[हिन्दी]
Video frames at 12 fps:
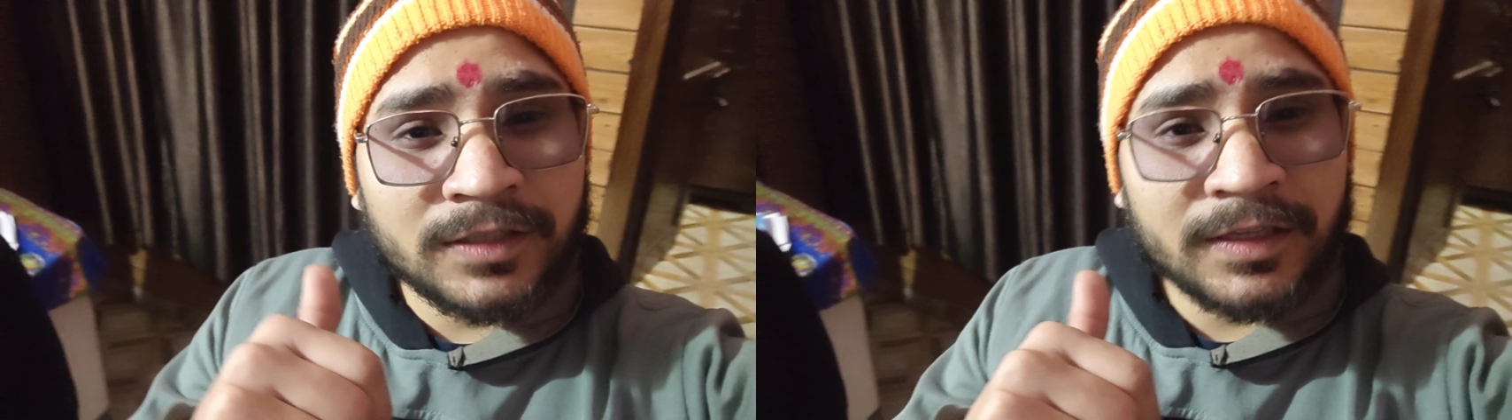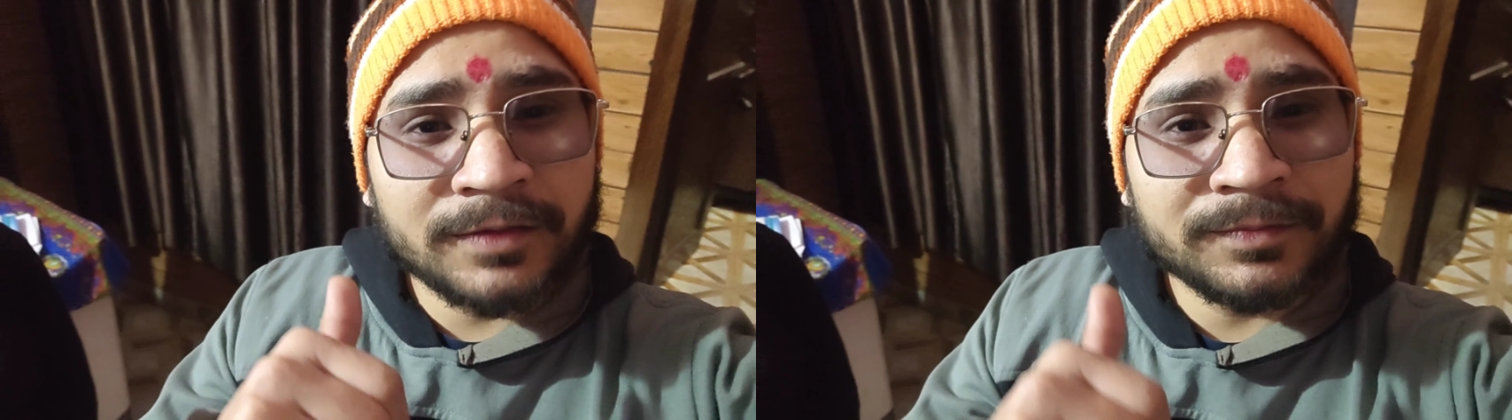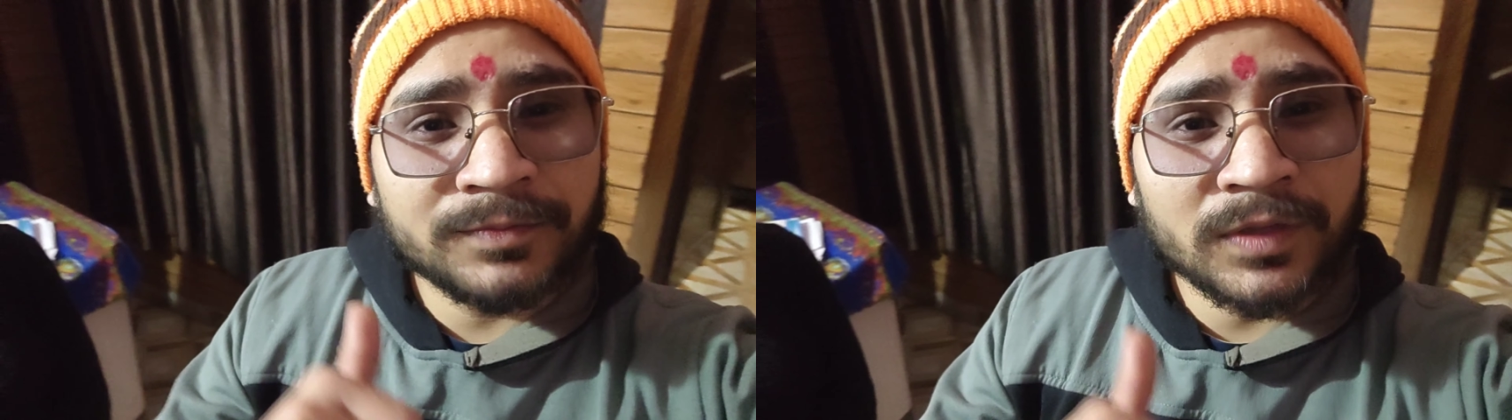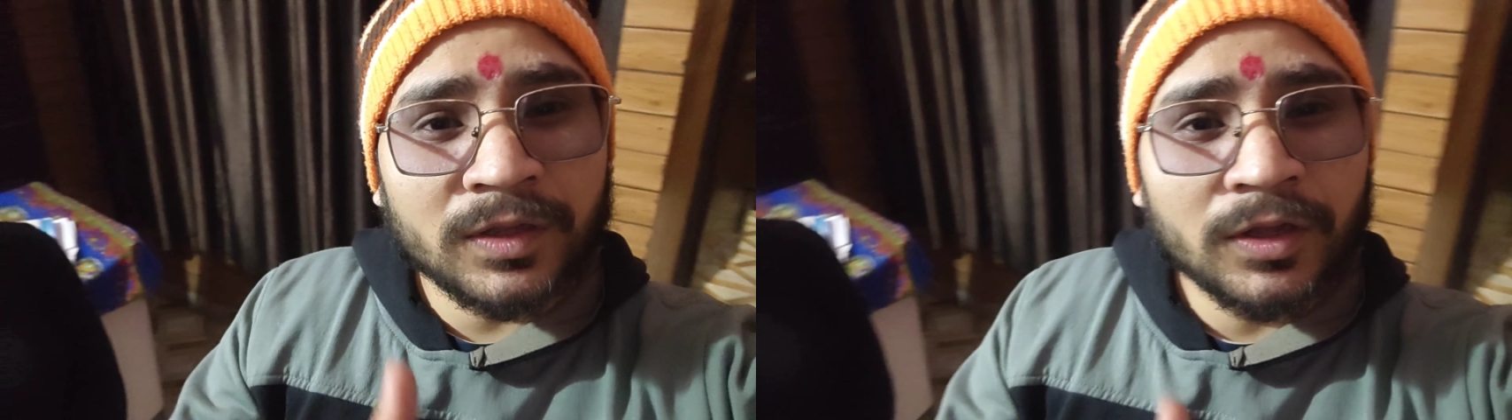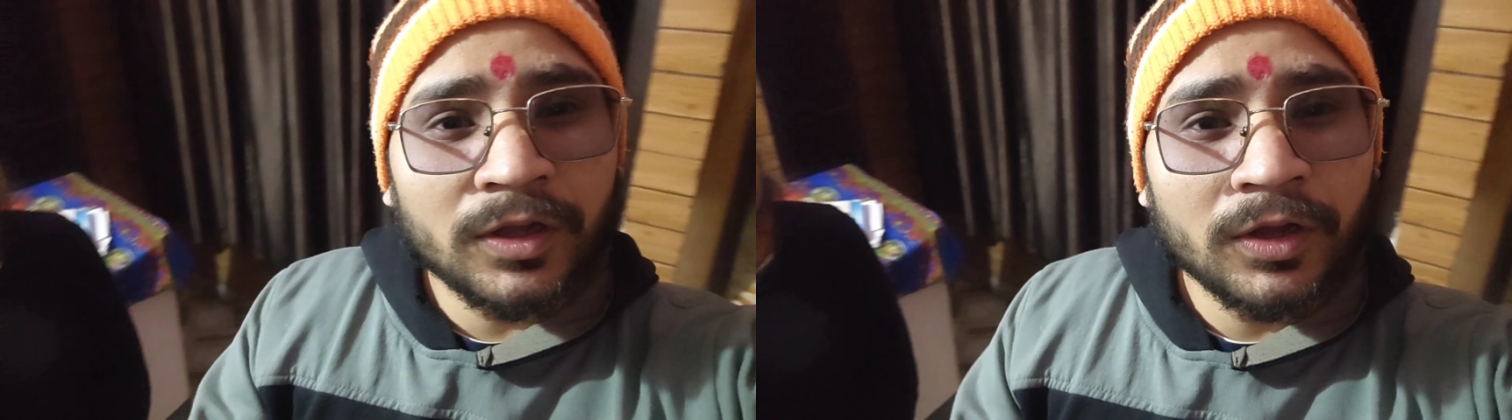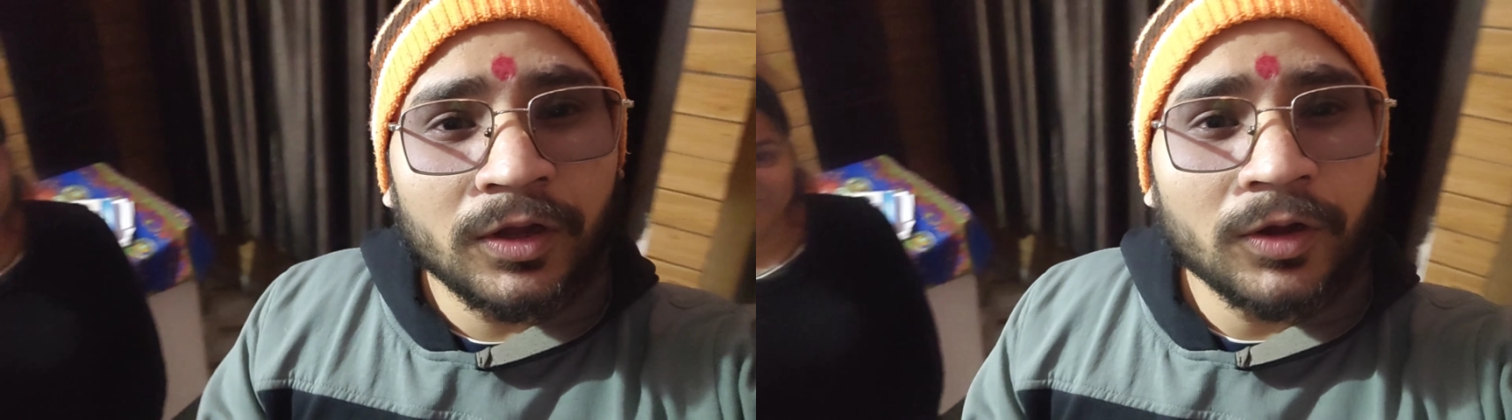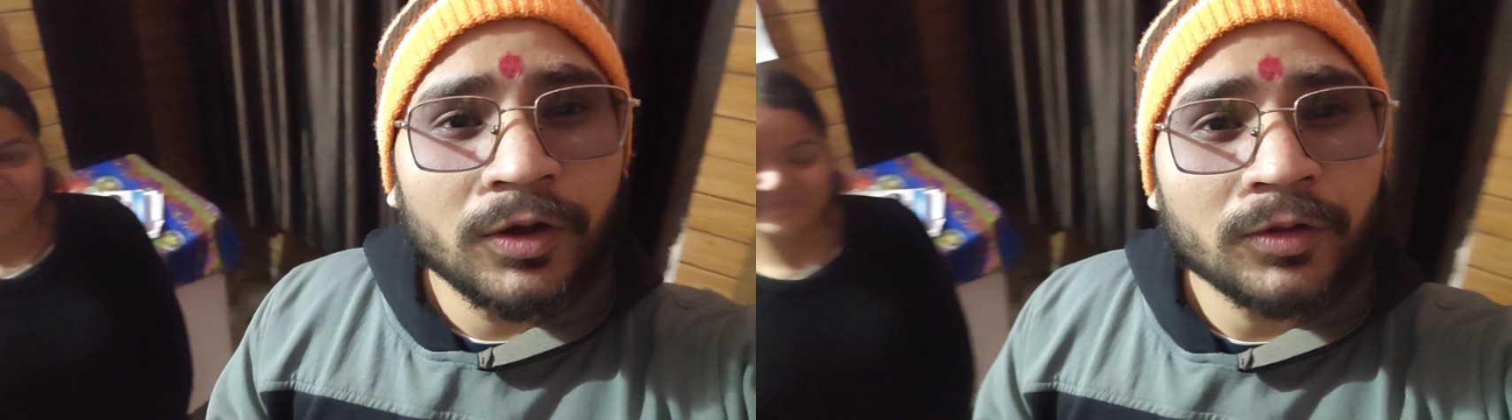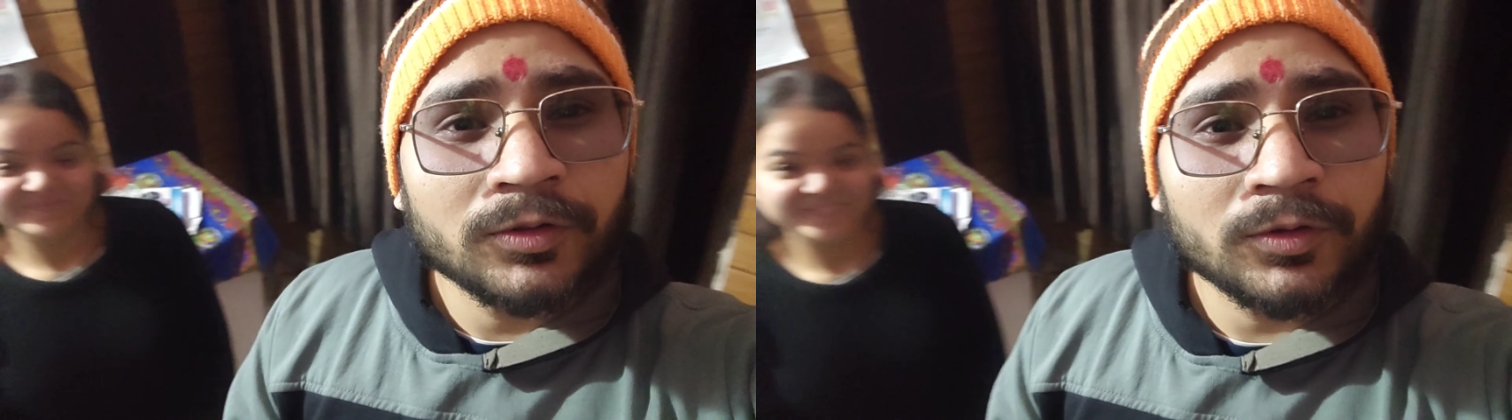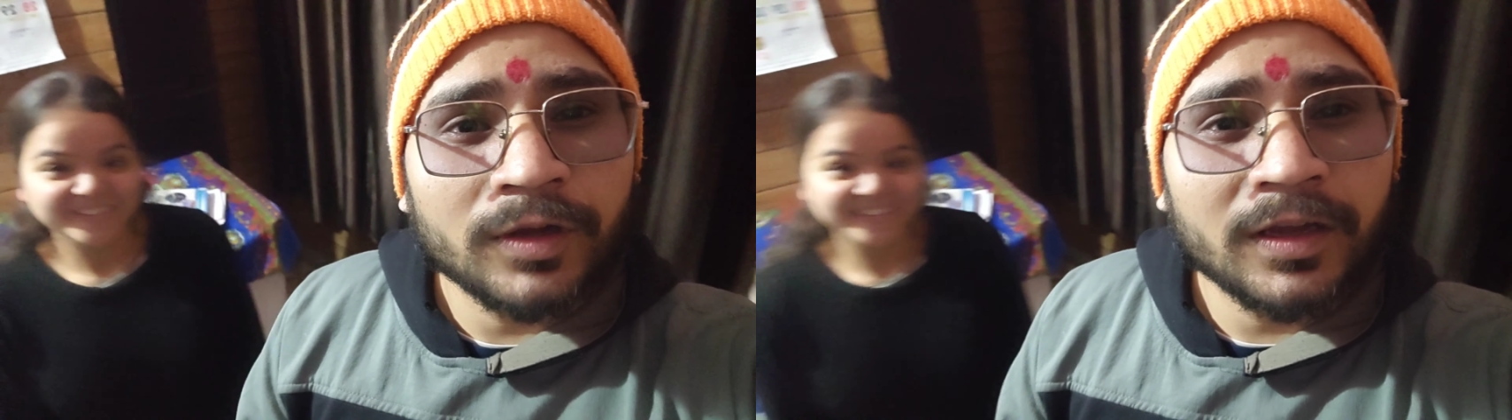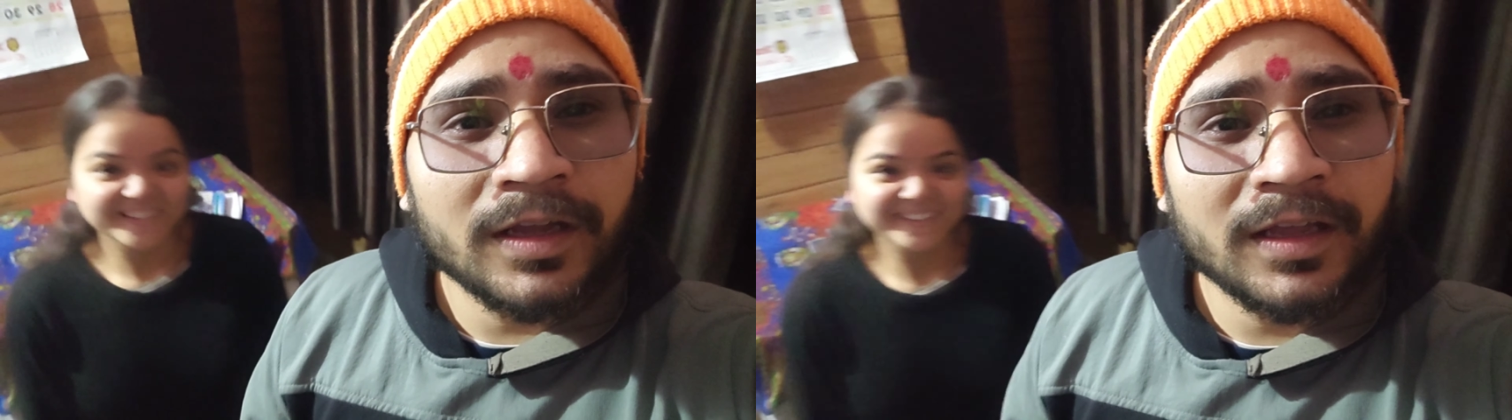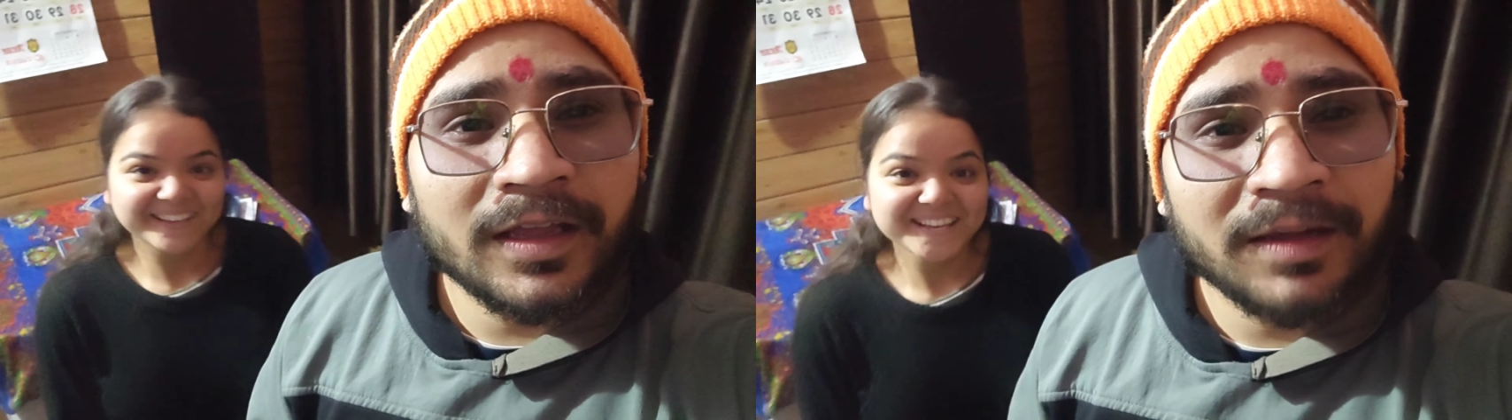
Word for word: से तो है